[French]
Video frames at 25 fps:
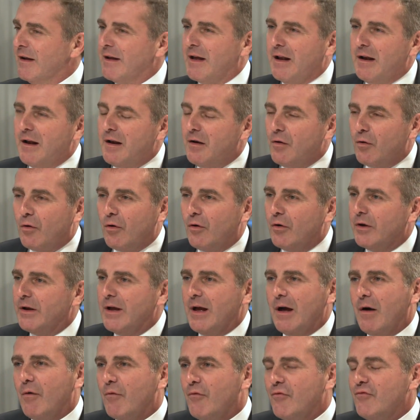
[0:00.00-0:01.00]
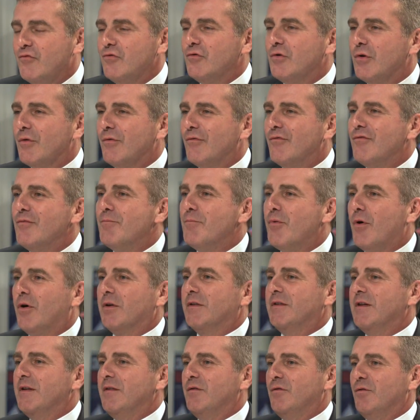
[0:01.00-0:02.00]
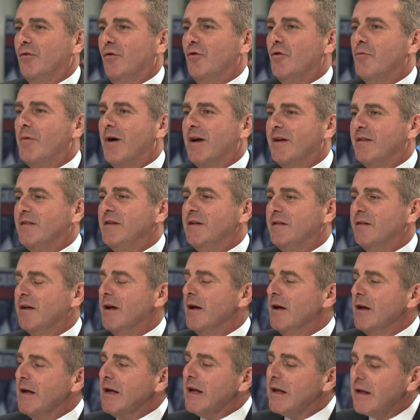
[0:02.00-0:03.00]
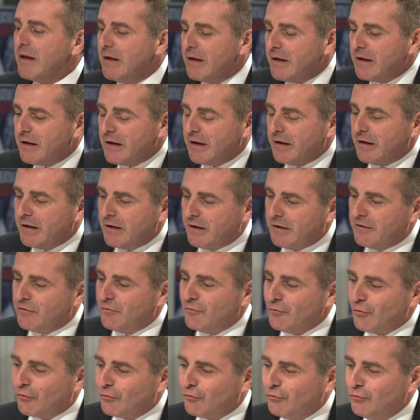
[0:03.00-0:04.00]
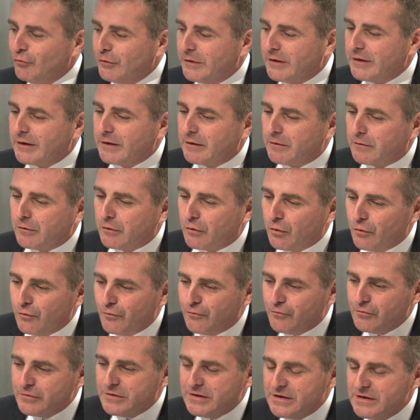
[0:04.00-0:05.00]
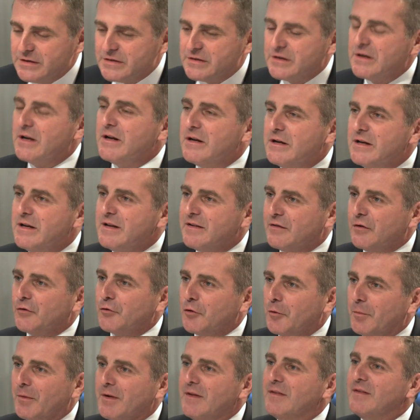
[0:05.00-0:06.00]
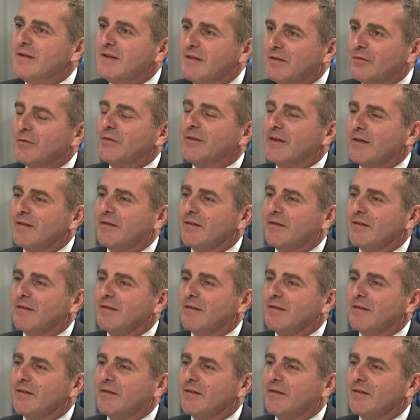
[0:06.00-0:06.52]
Quel est le regard, vous, que vous portez sur le Brexit et surtout que vous disent les entreprises qui sont